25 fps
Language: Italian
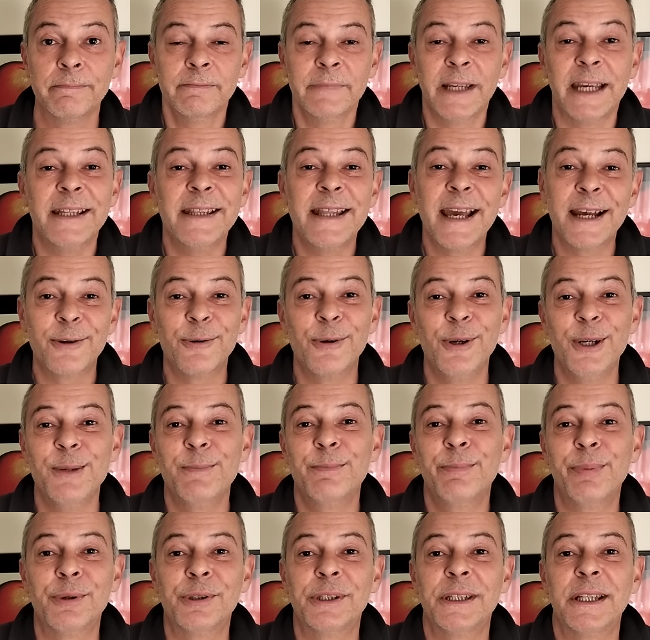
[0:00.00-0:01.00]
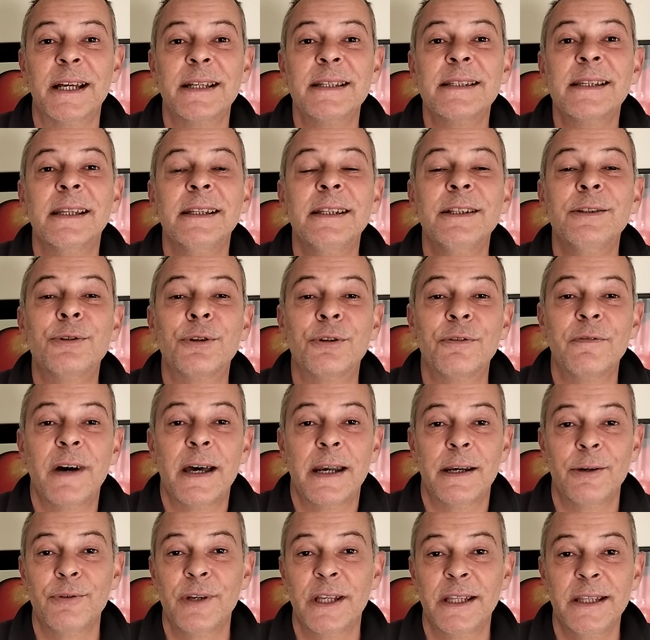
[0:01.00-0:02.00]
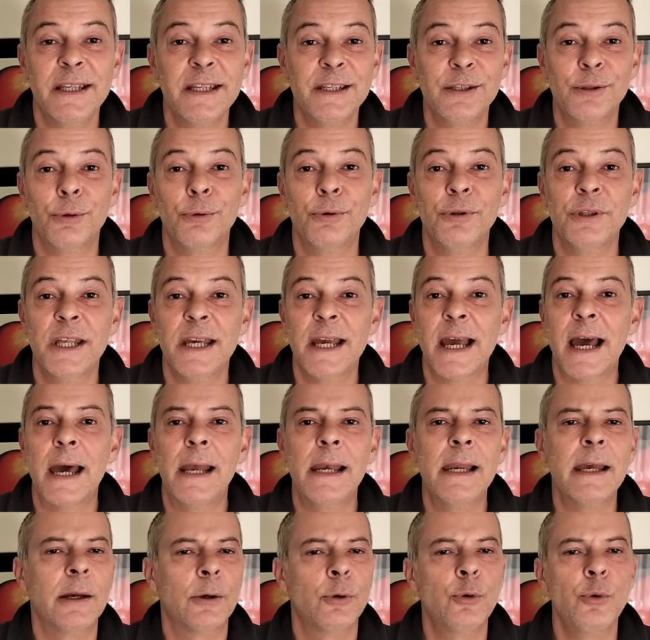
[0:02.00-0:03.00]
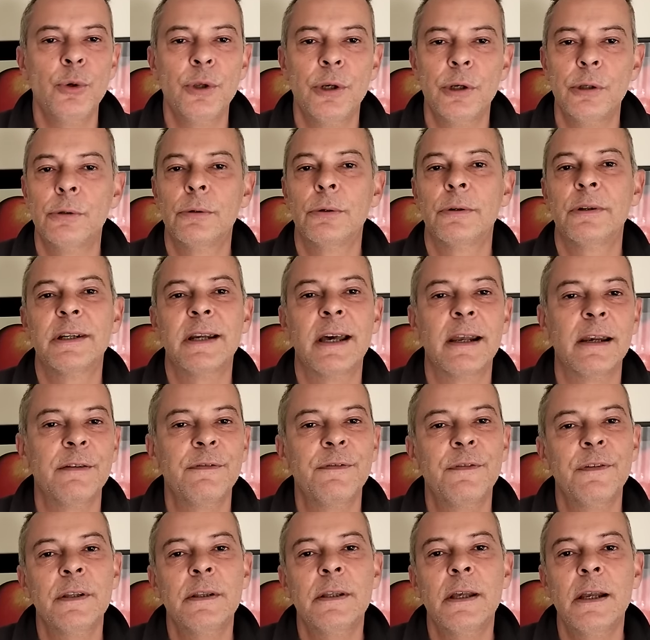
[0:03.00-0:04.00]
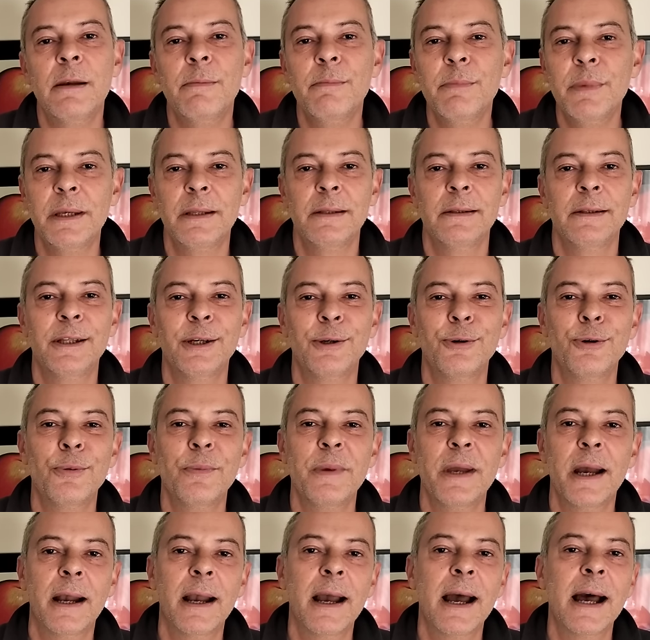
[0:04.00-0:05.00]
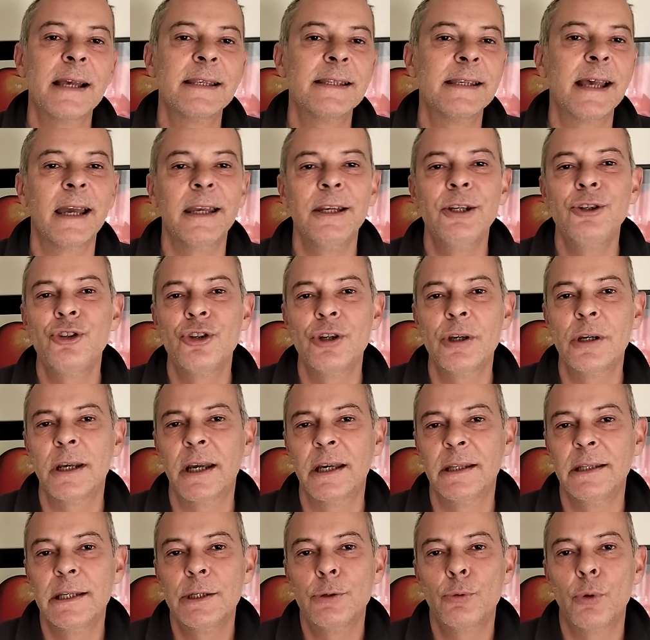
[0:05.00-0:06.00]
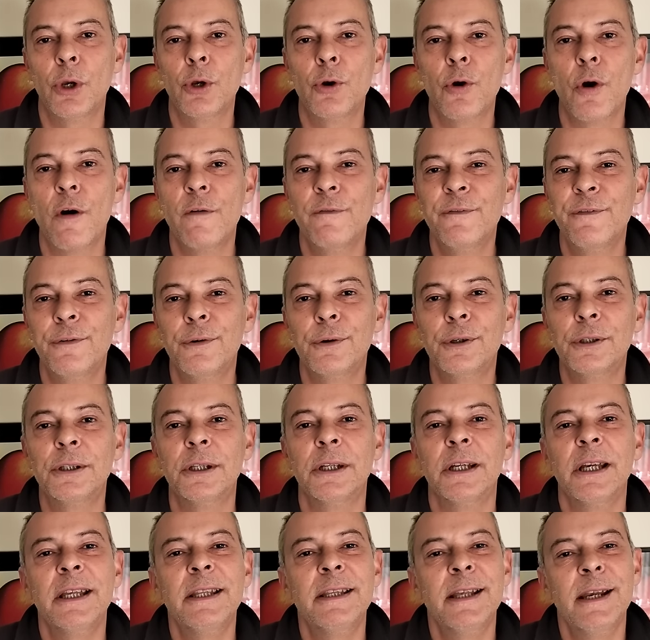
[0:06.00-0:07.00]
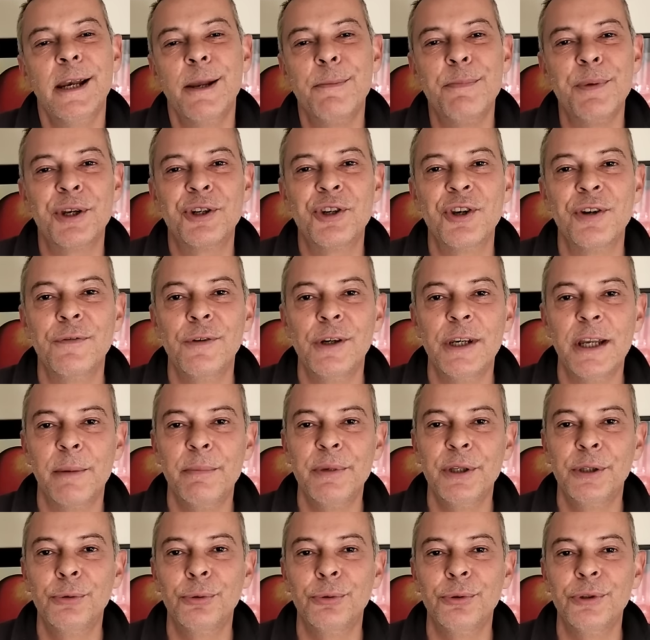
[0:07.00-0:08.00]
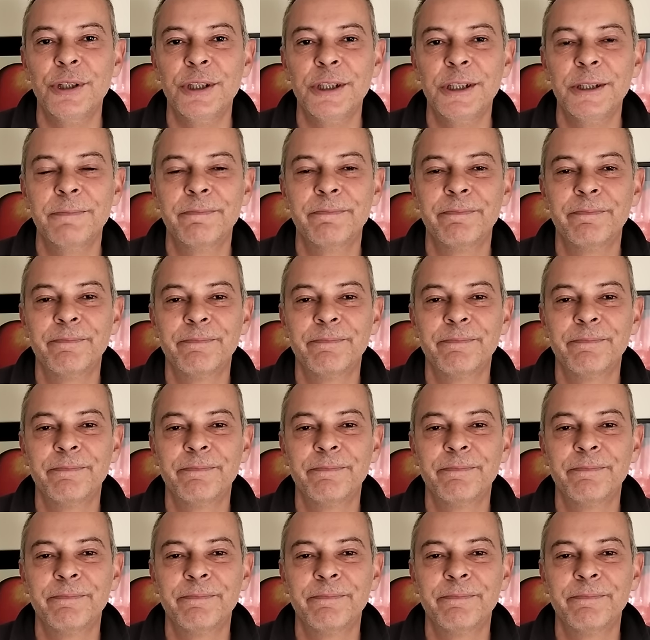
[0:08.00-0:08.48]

Ed ecco l'importanza di trovare una distro ideale cui ritornare fedelmente come a casa in cerca dei suoi comfort e delle piacevoli abitudini.